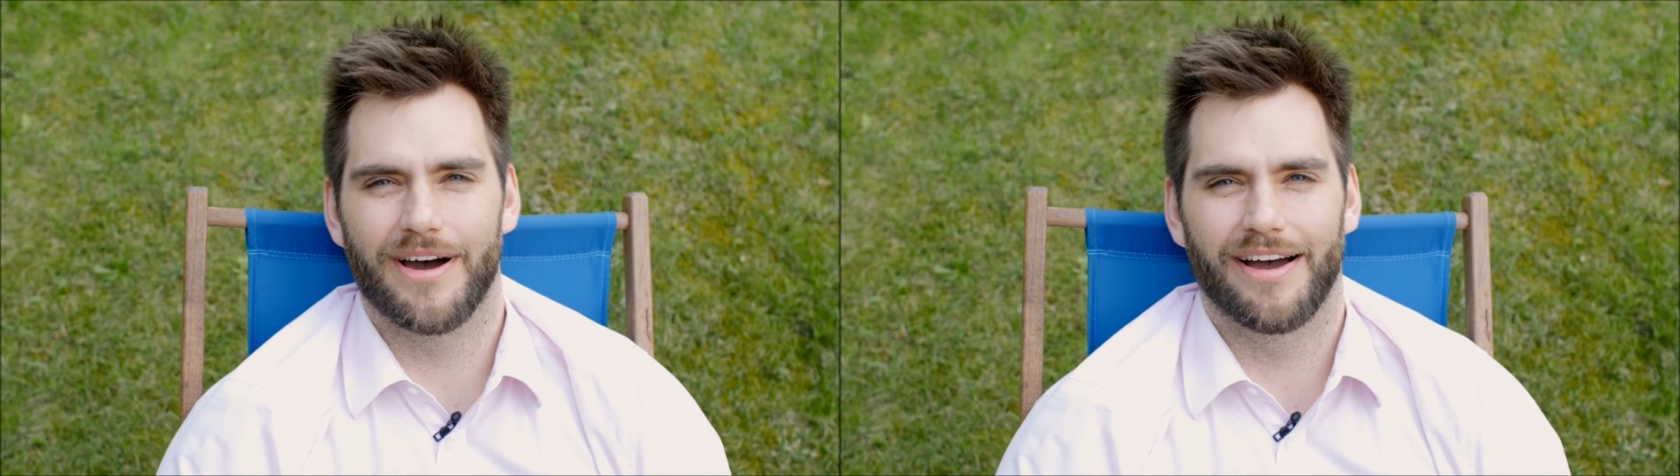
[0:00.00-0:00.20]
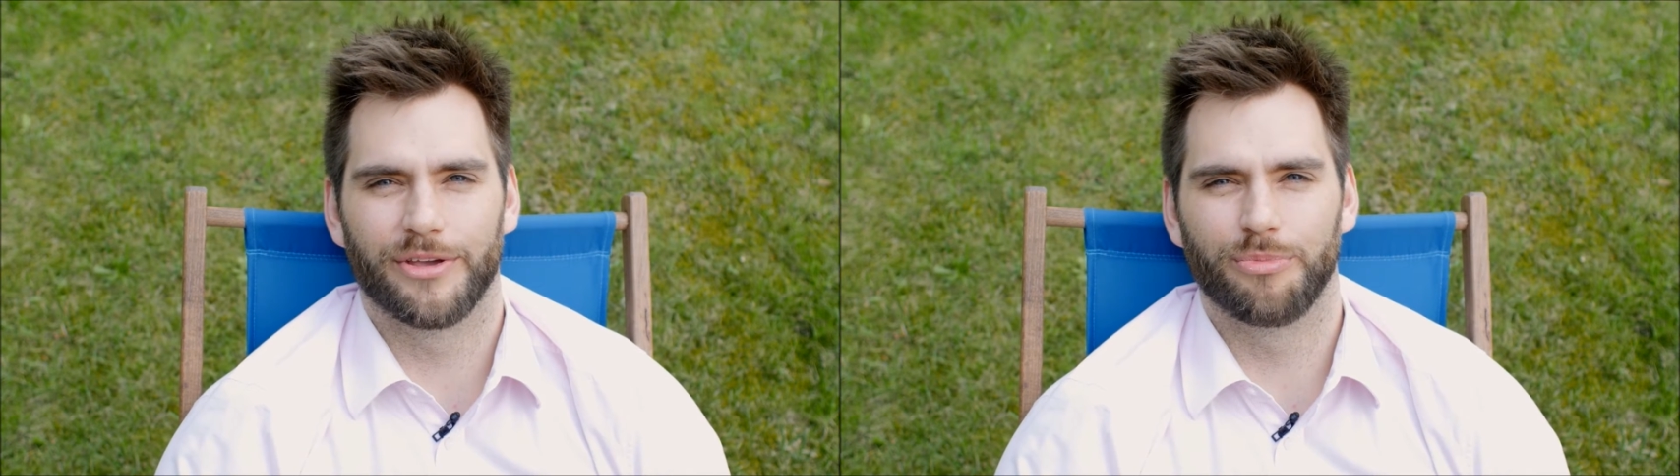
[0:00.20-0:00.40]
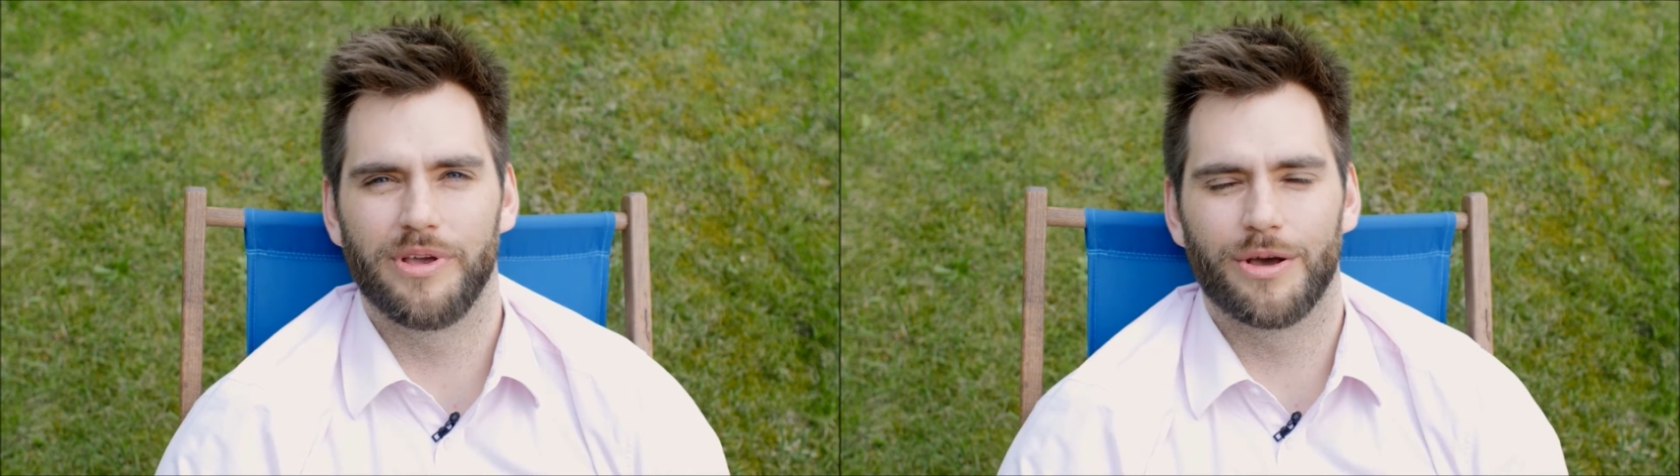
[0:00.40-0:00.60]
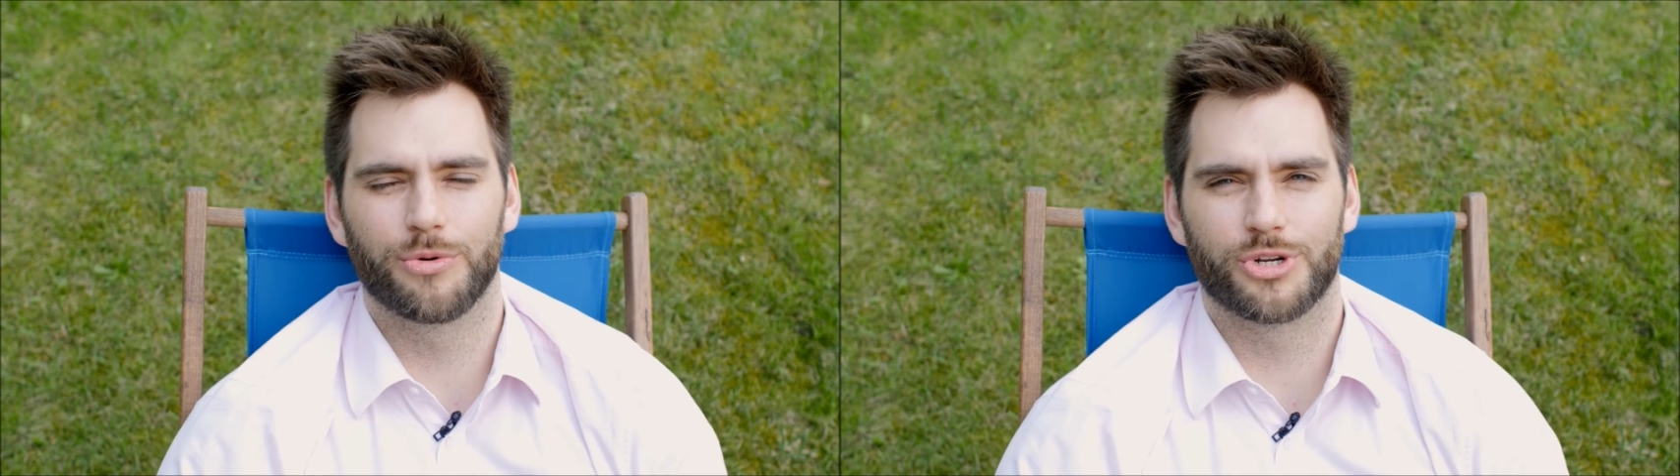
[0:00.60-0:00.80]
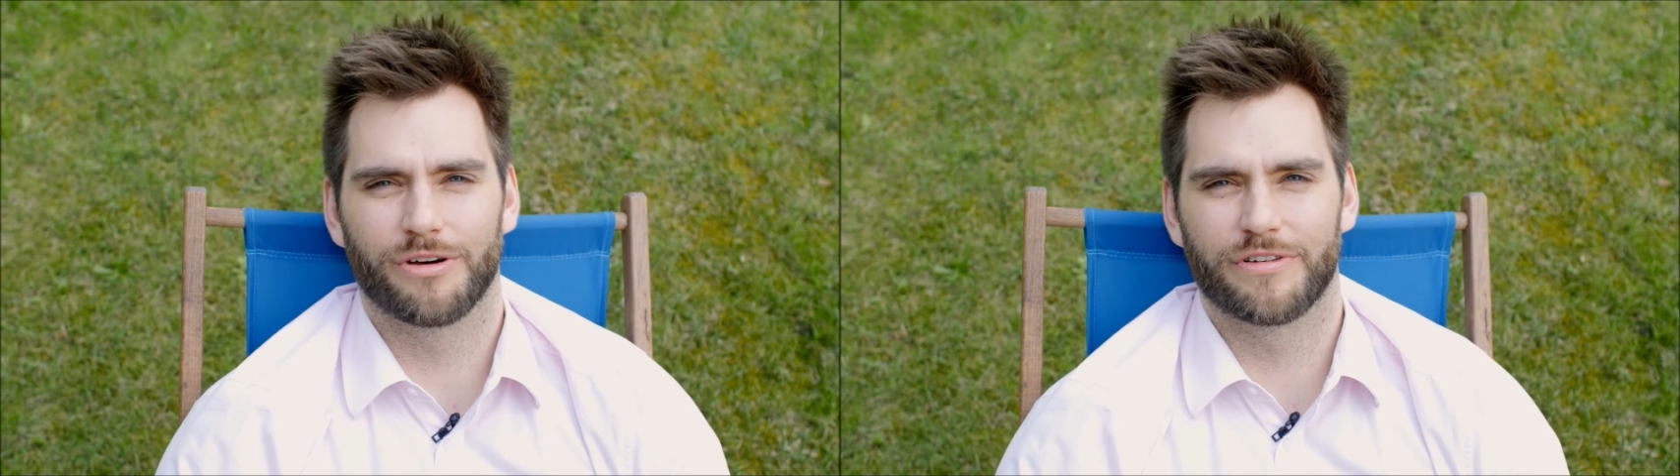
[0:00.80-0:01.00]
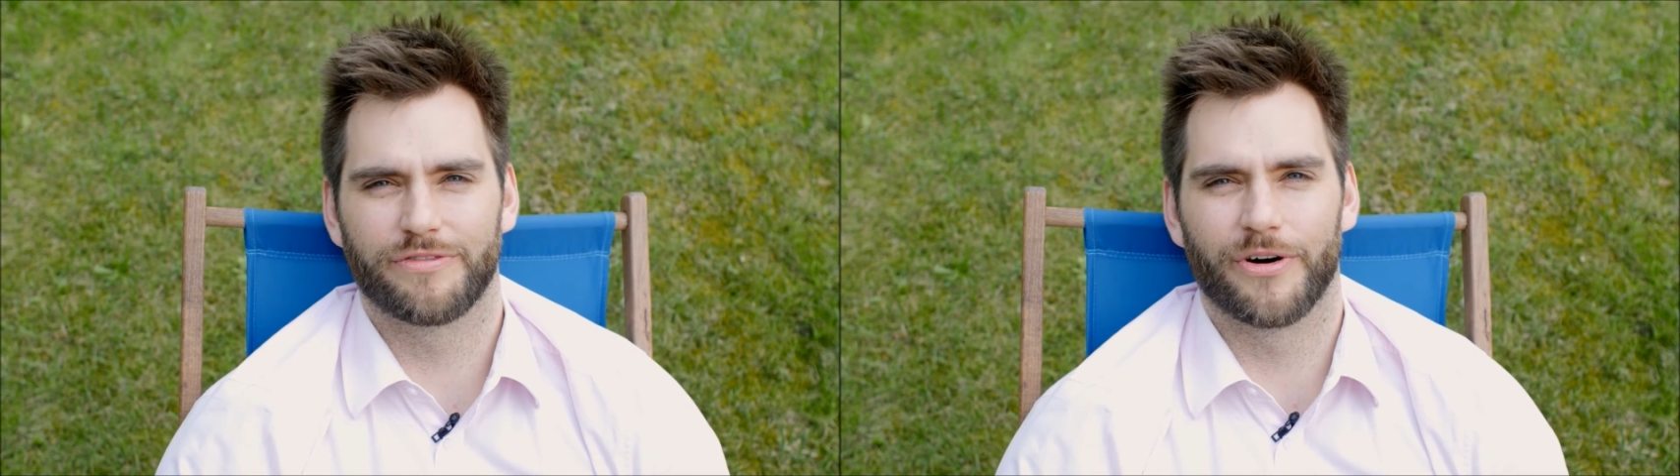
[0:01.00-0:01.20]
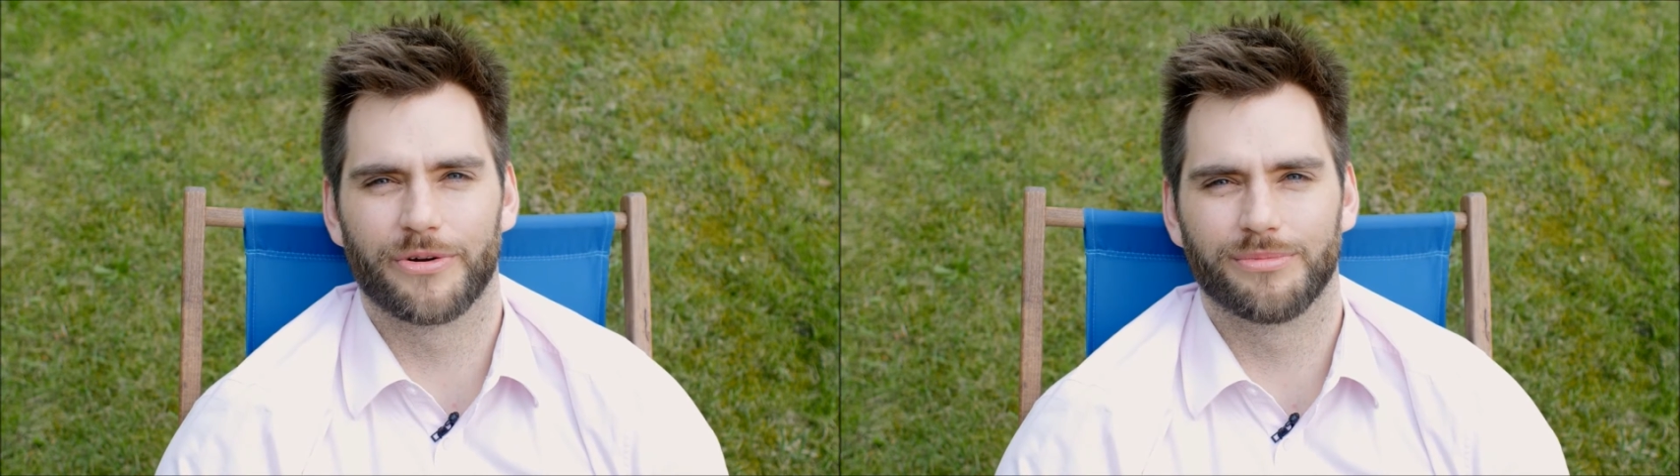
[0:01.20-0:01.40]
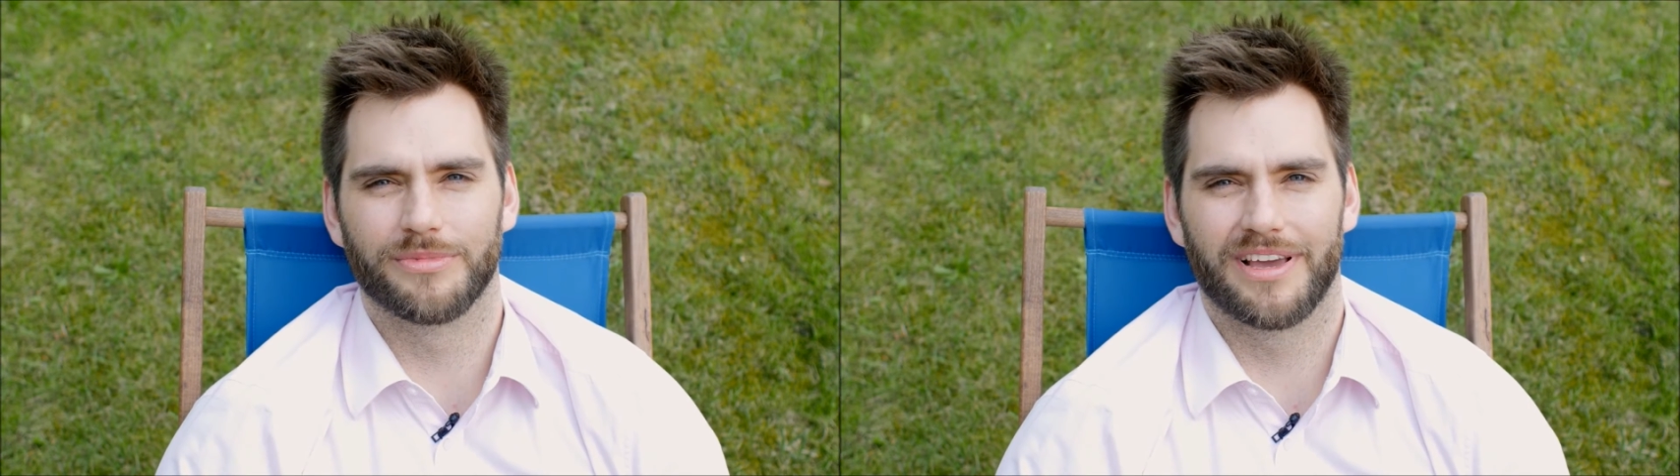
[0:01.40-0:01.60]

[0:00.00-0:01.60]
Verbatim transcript: a jubileuszowe forum